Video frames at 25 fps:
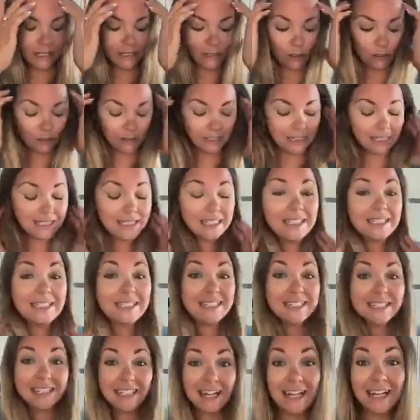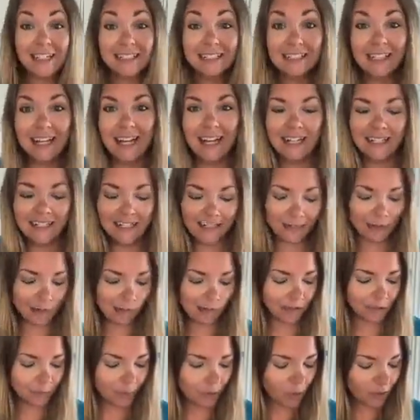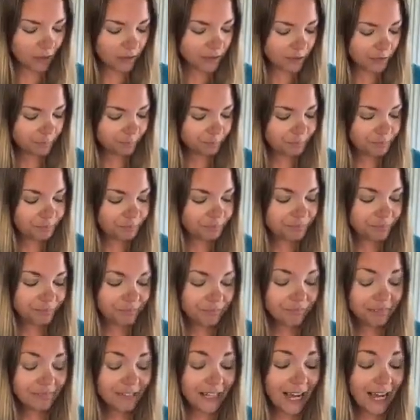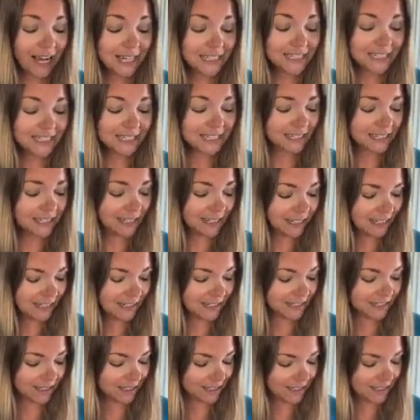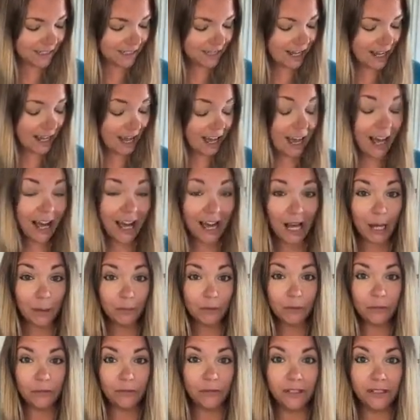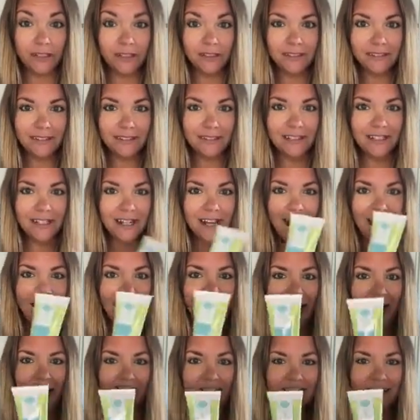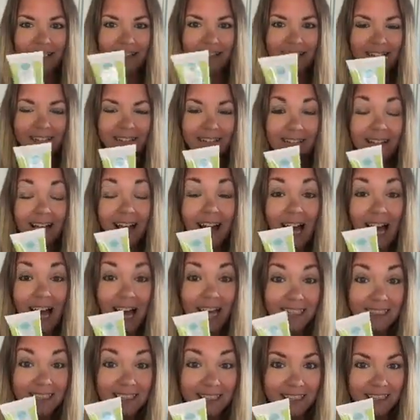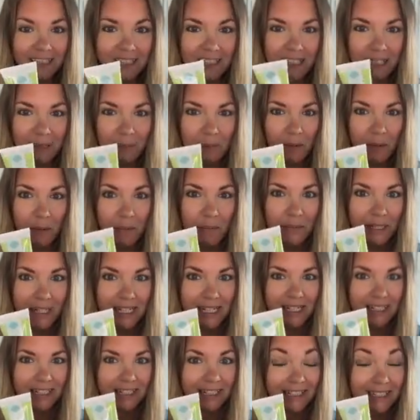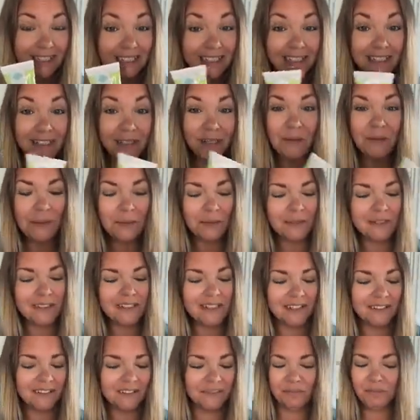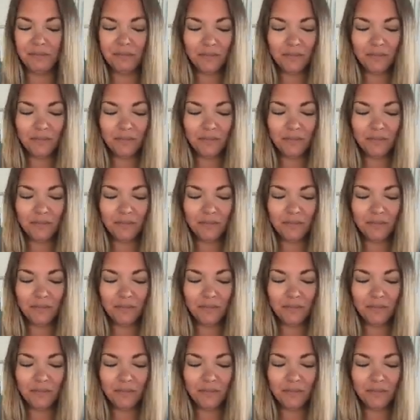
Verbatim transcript: Genau, das ist das erste Highlight aus der Box. Als nächstes haben wir eine Handcreme mit drinne und